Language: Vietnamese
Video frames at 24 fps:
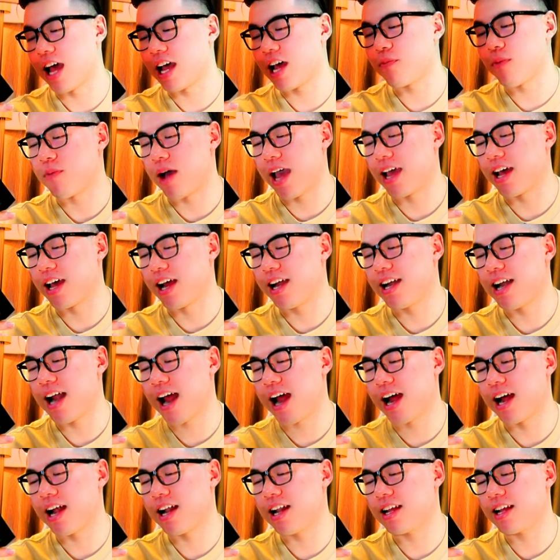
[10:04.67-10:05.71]
thể các bạn nghĩ
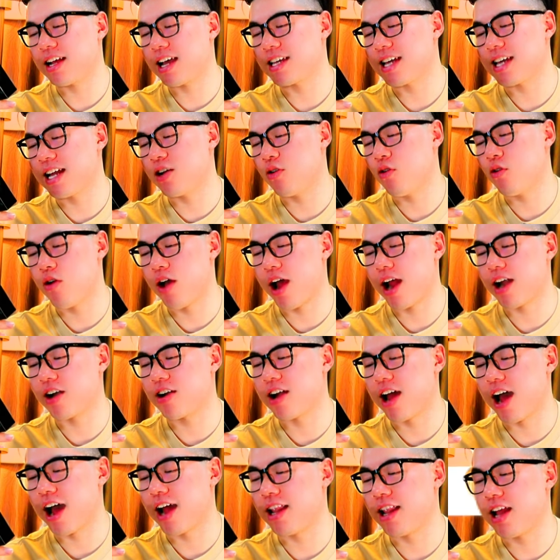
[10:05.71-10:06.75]
rằng á, cái chai nước hoa nó
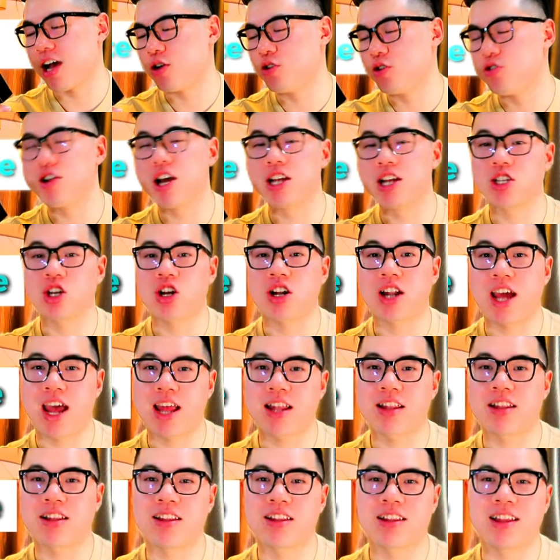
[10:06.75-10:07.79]
để là eau de
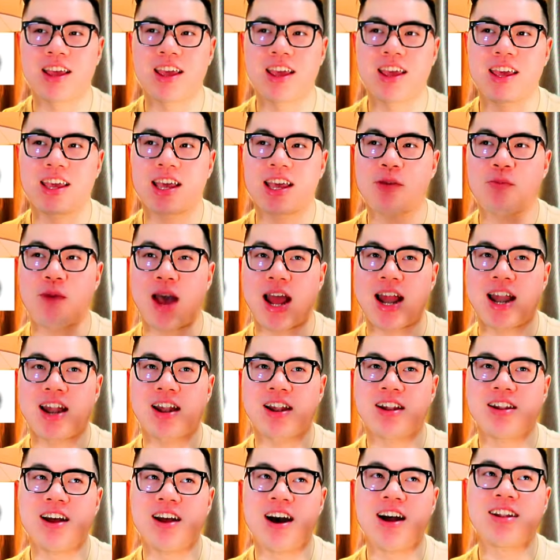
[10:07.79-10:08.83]
thì các bạn
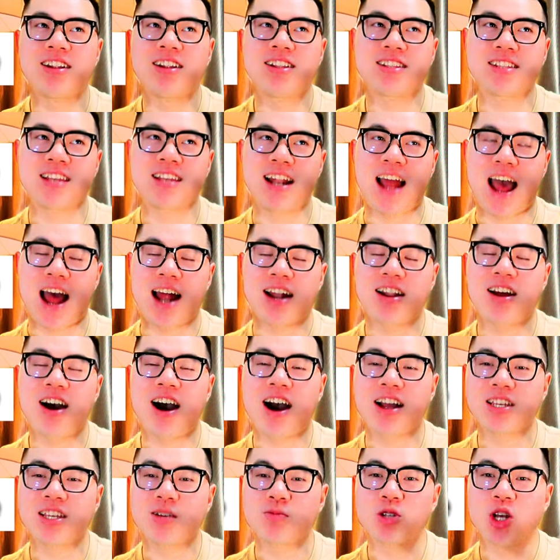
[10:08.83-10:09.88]
nên sẽ đặt nó
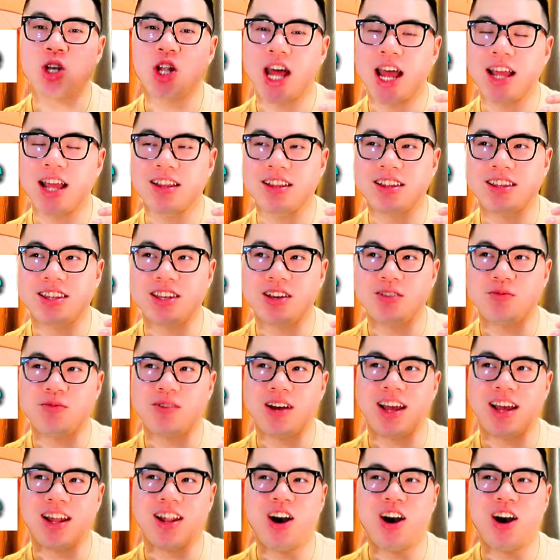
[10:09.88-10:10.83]
ở trong toilet nhưng mà